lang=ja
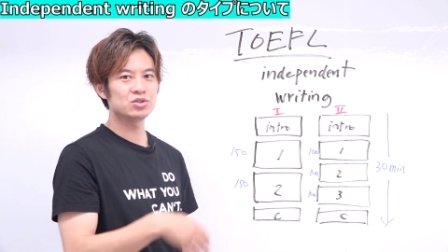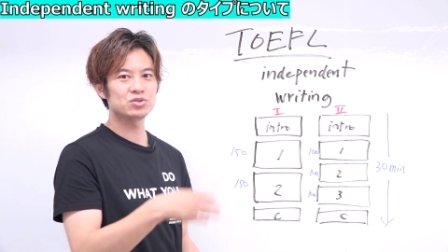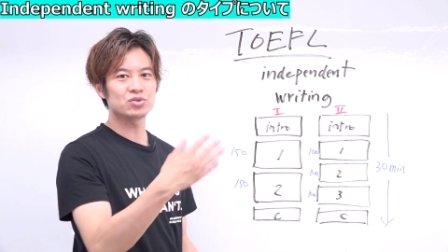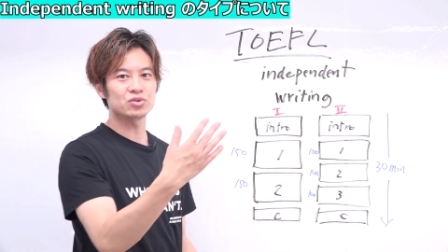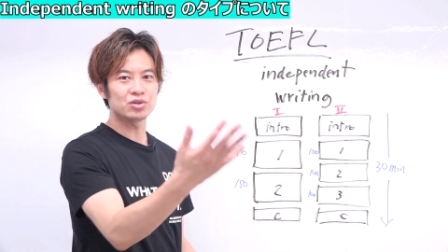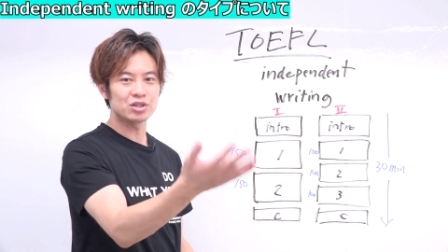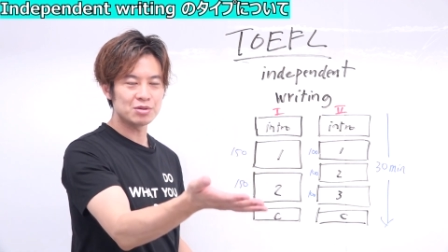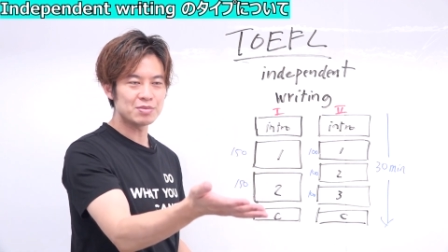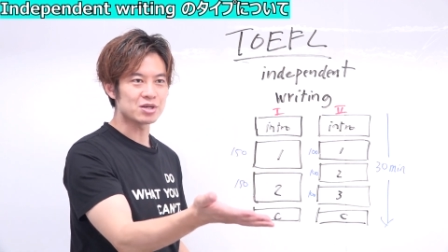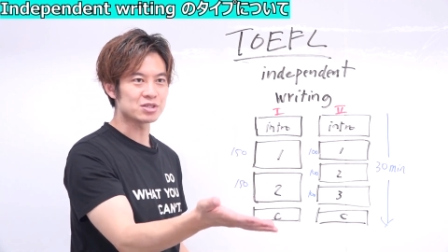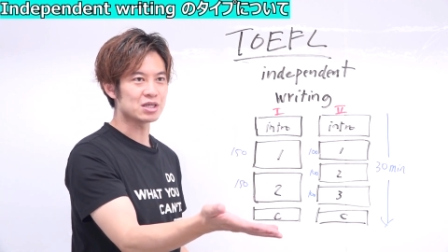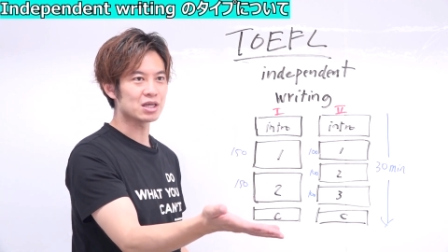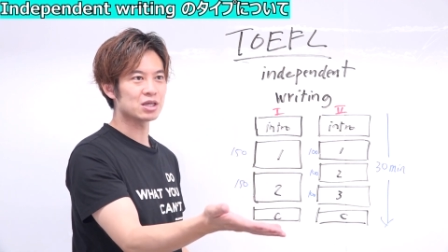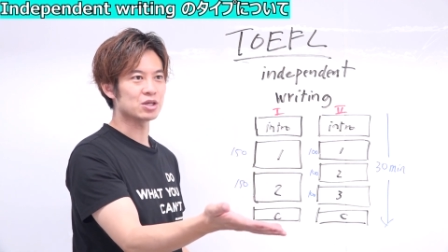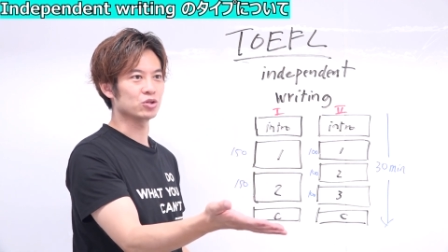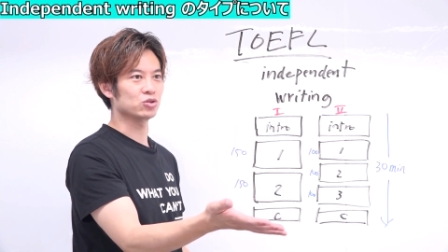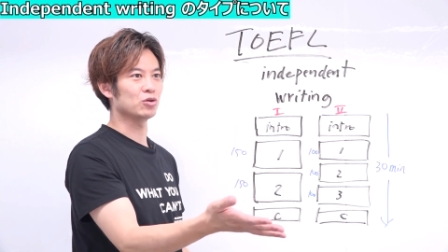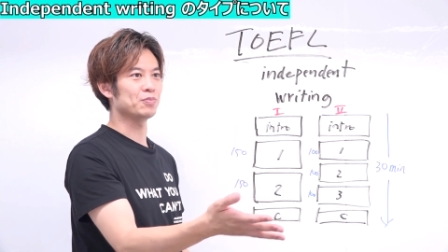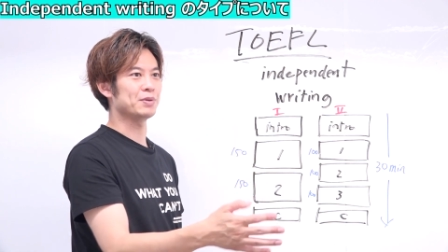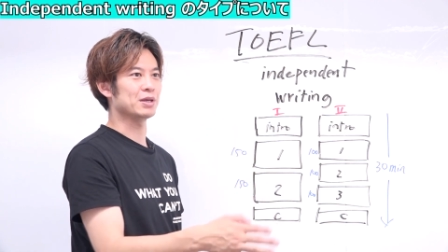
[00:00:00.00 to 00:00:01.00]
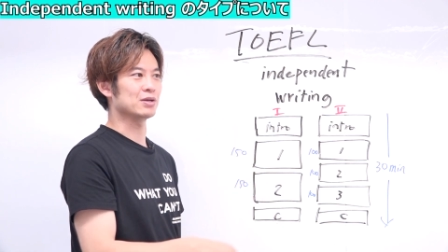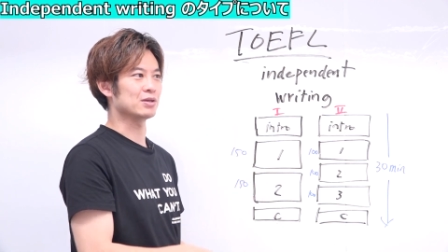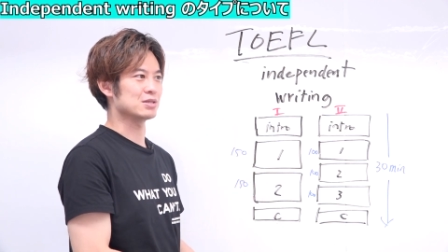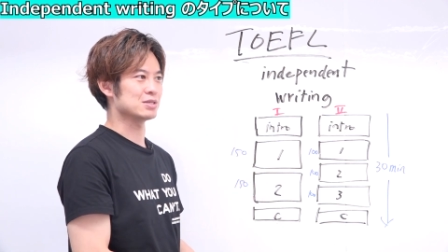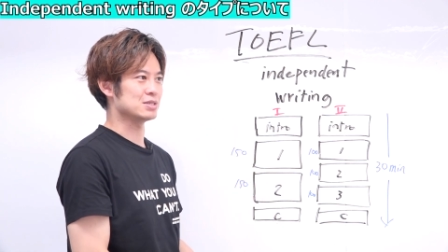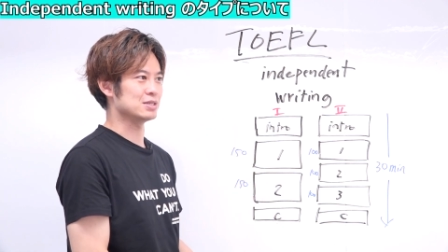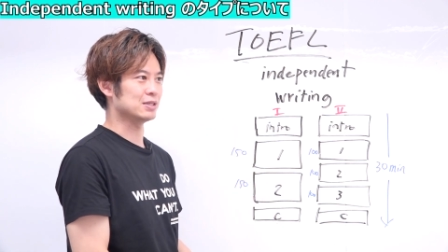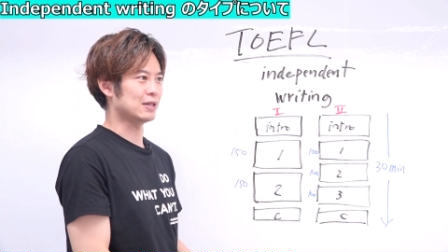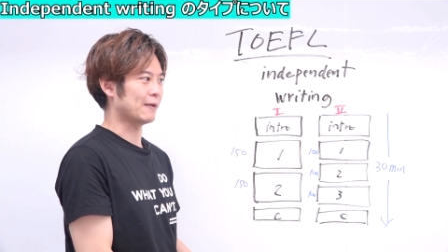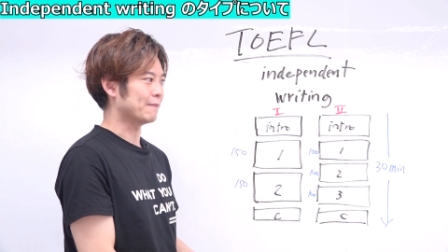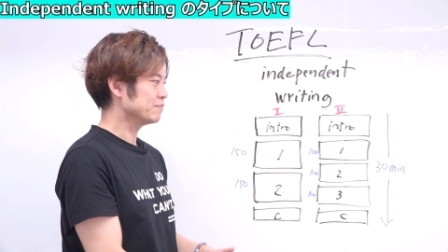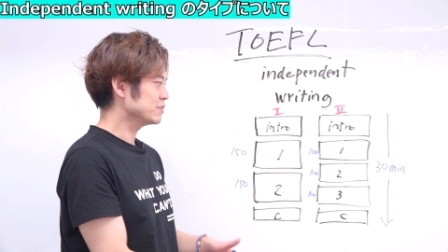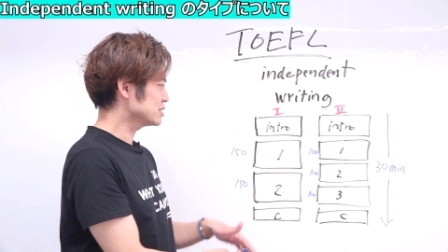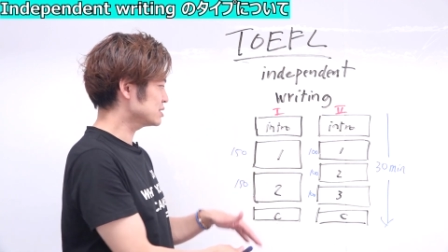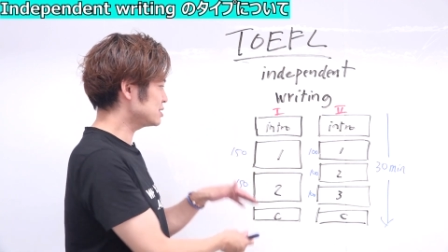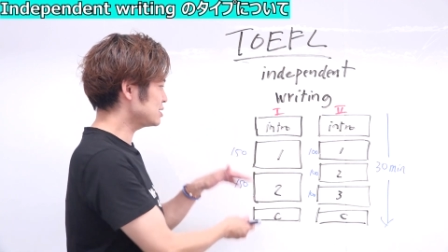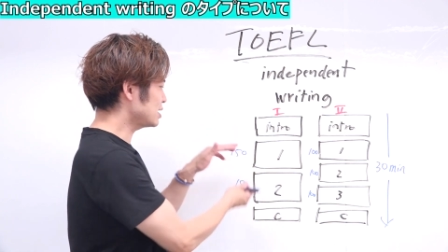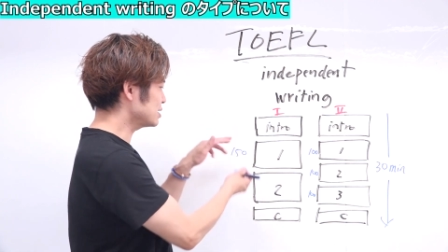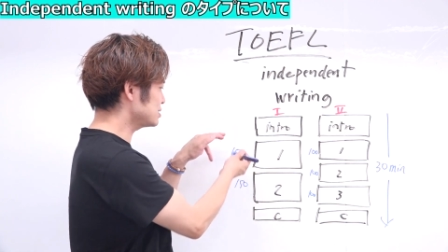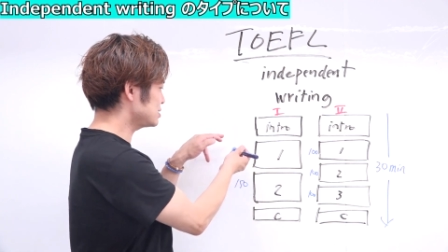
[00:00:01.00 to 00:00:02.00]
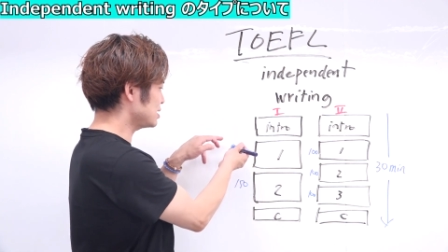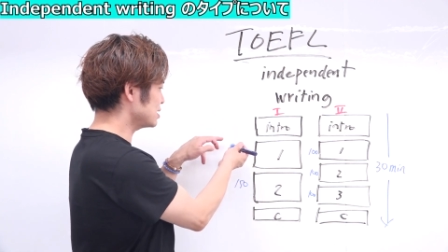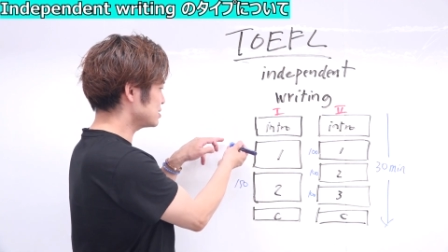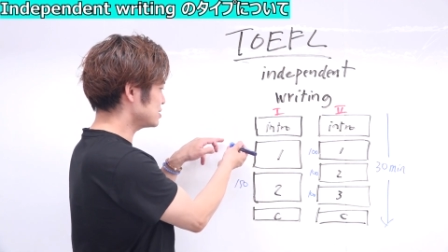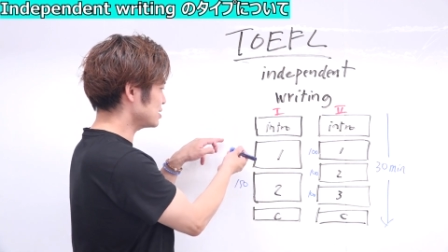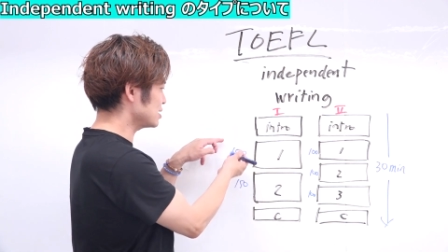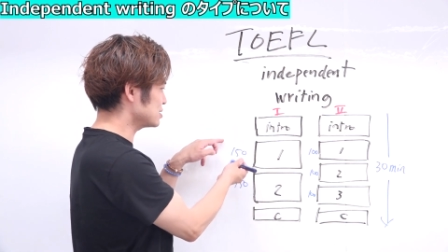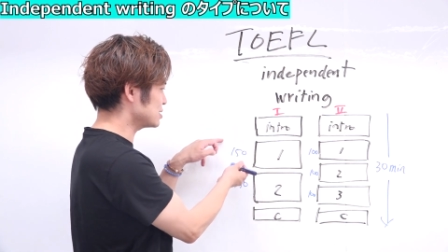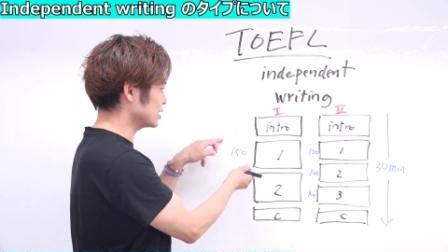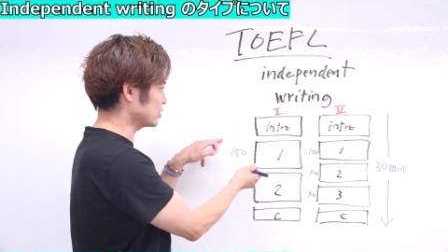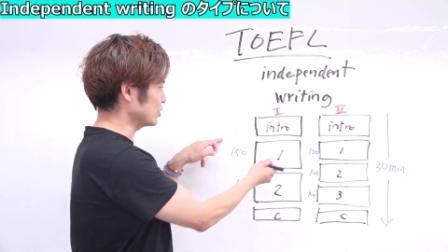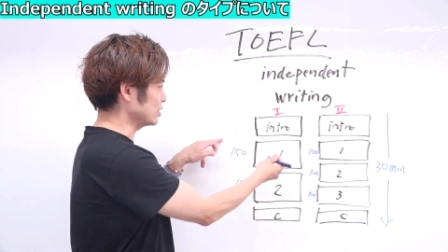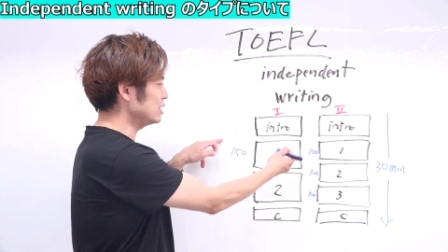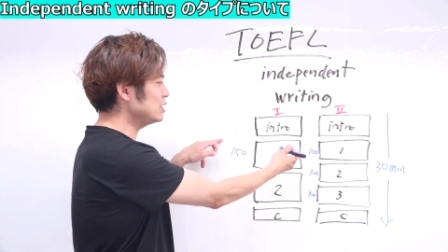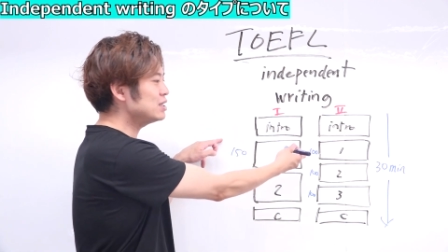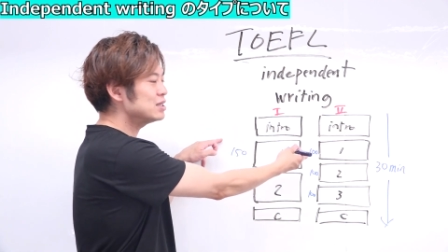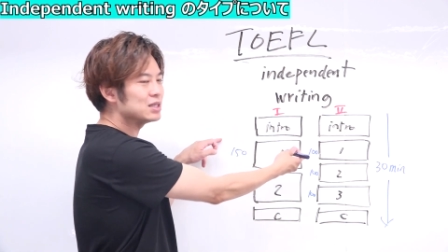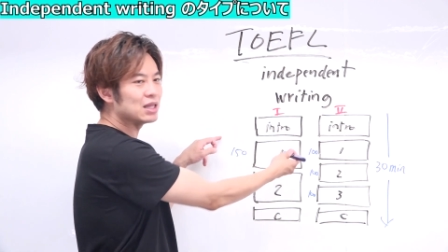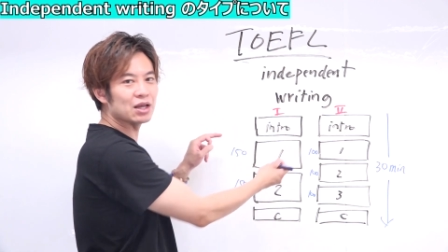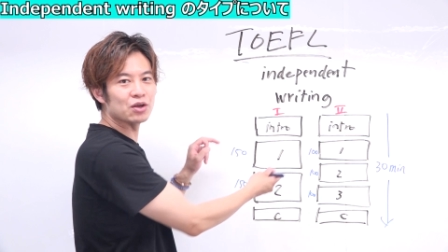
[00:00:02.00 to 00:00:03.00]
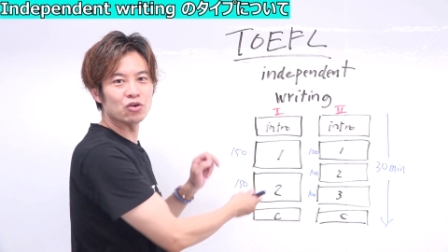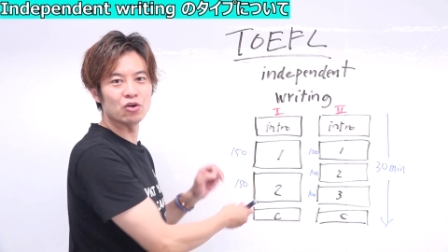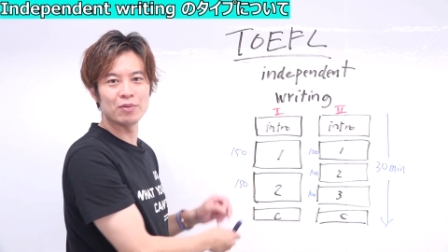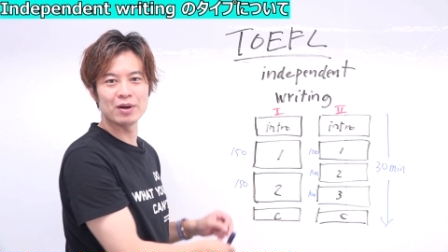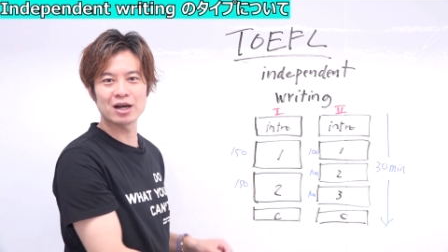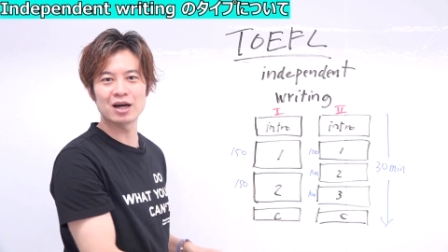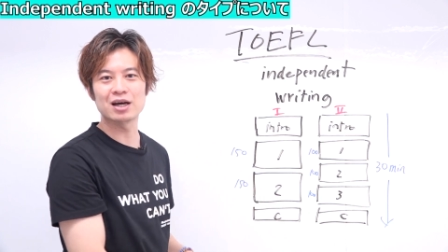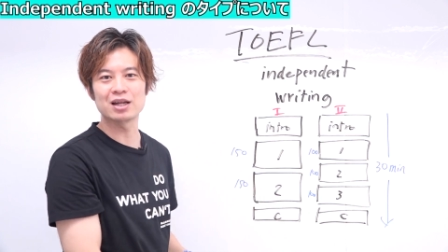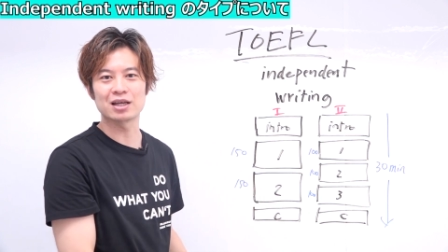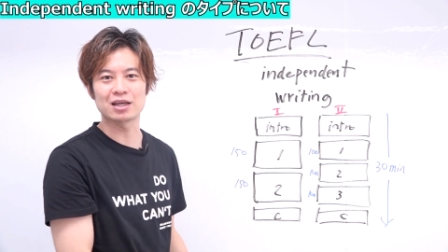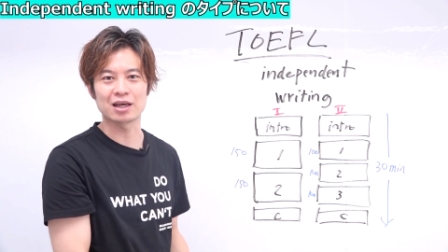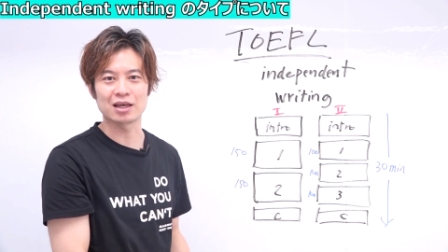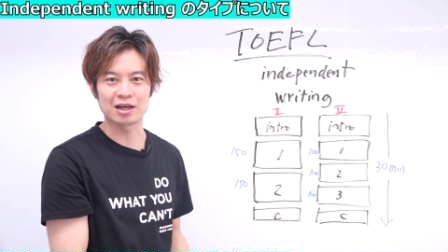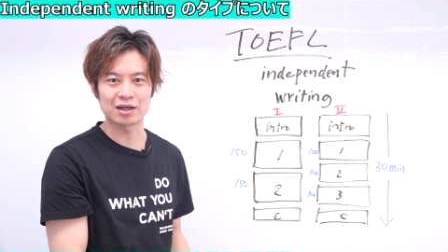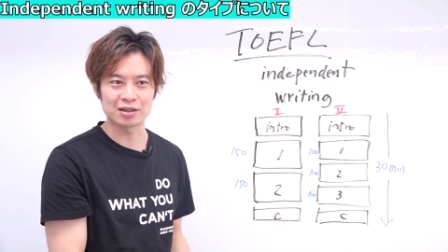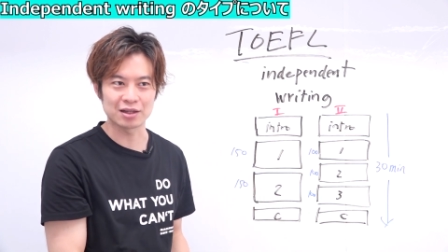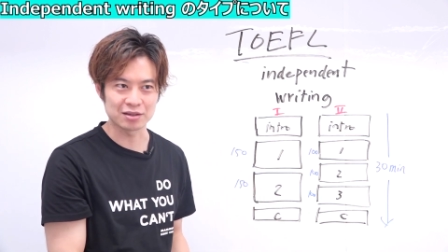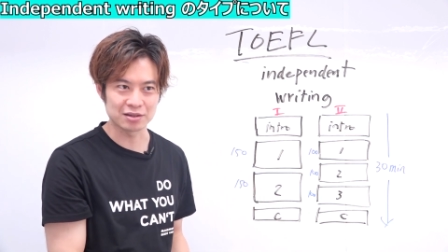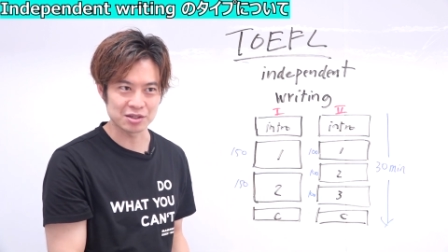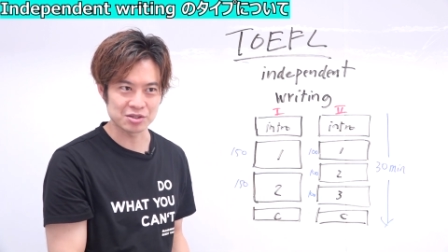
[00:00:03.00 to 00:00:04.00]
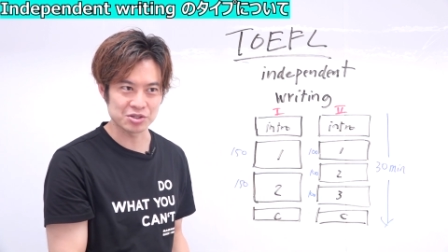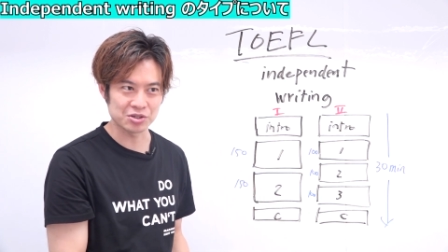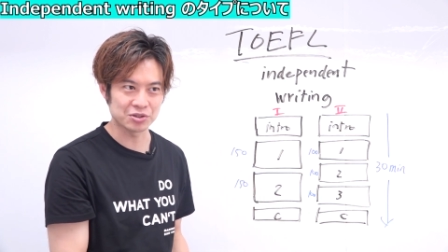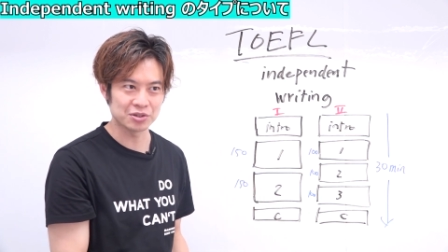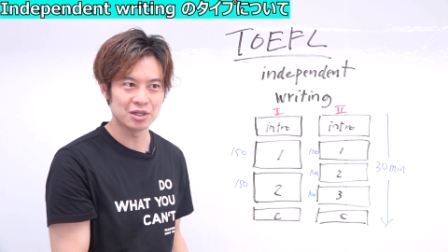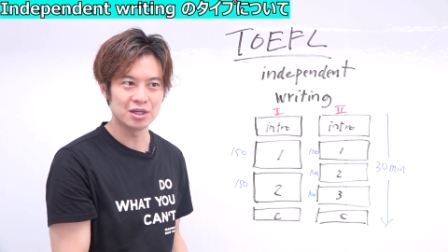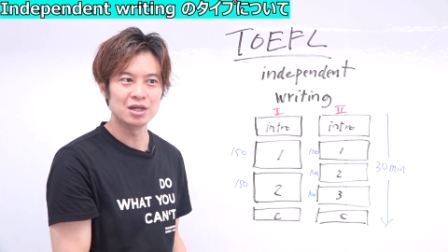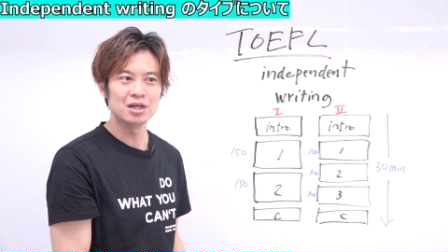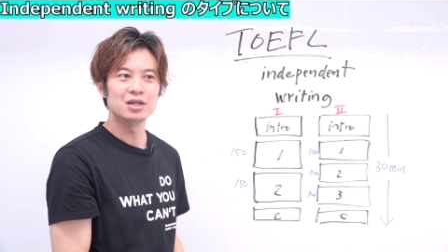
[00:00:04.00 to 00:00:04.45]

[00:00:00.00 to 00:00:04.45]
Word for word: その今さっきのトピックについて、つらつらつらつらと1.5倍書かなきゃいけなくなるんですよ。